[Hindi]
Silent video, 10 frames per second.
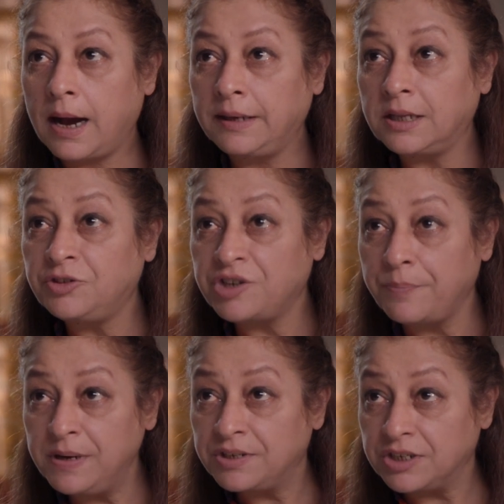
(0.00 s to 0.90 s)
आइंदा
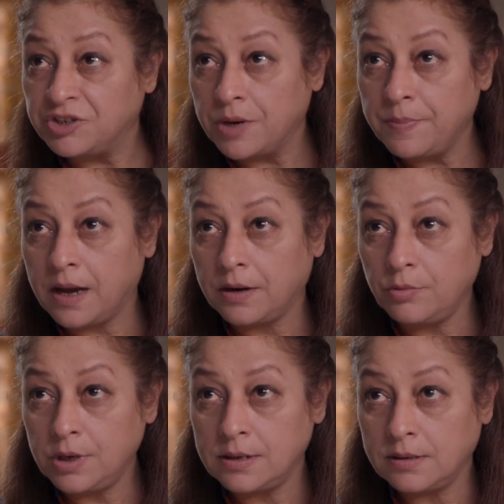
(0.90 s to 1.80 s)
जब भी इस किचन में आना
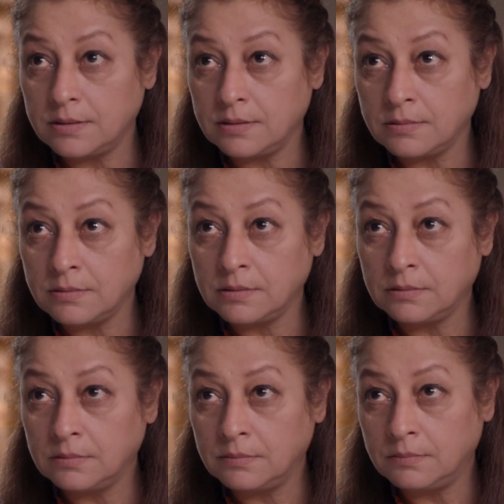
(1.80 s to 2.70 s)
हो
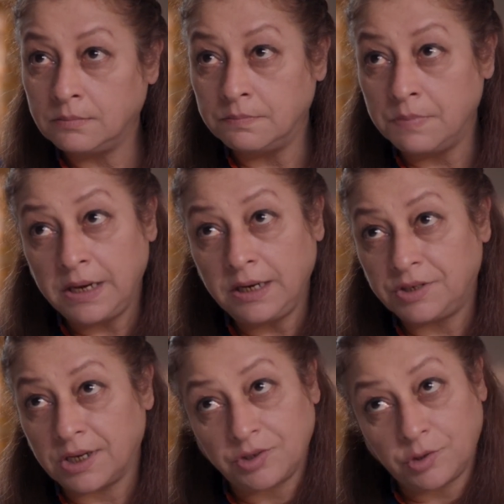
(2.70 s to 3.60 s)
ना मेरी
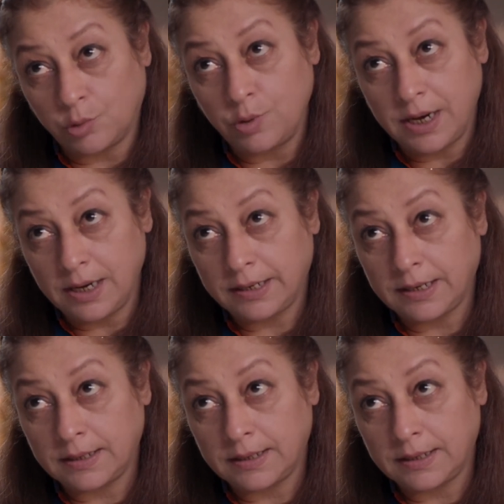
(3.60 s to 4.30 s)
इजाजत जरूर ले लेना